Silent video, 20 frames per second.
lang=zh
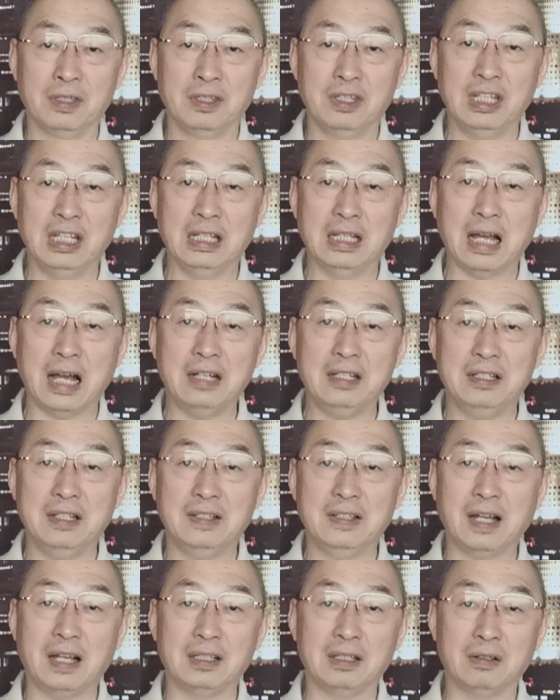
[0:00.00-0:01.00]
你拿你
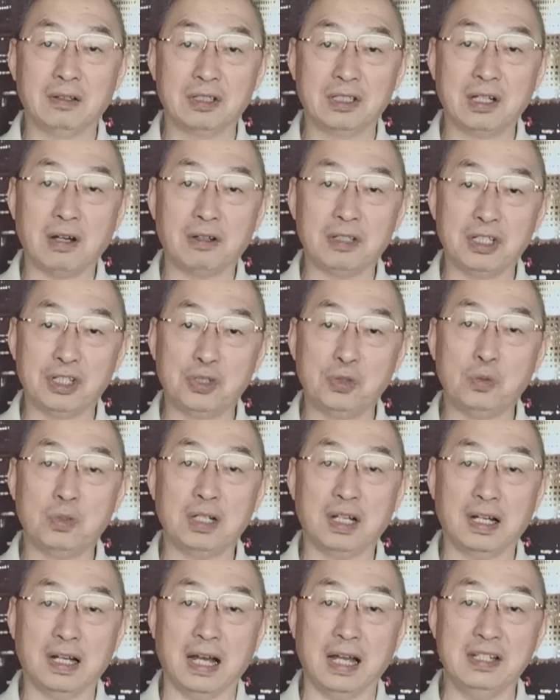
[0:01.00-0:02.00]
那大刀照那树
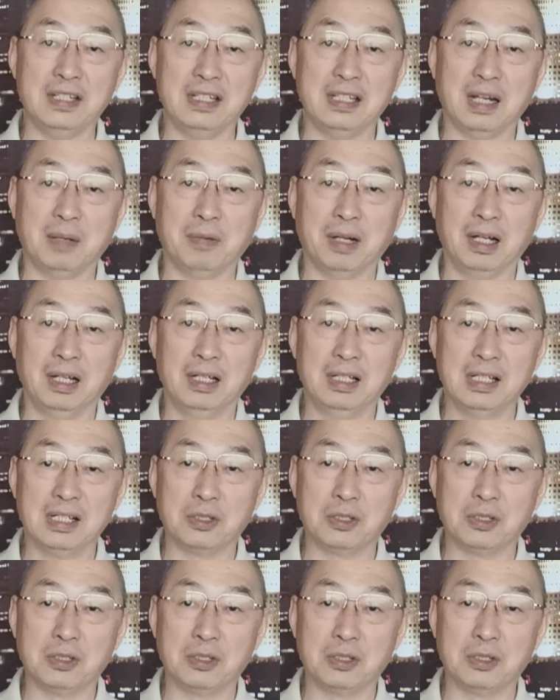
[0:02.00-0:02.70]
上砍几下吧。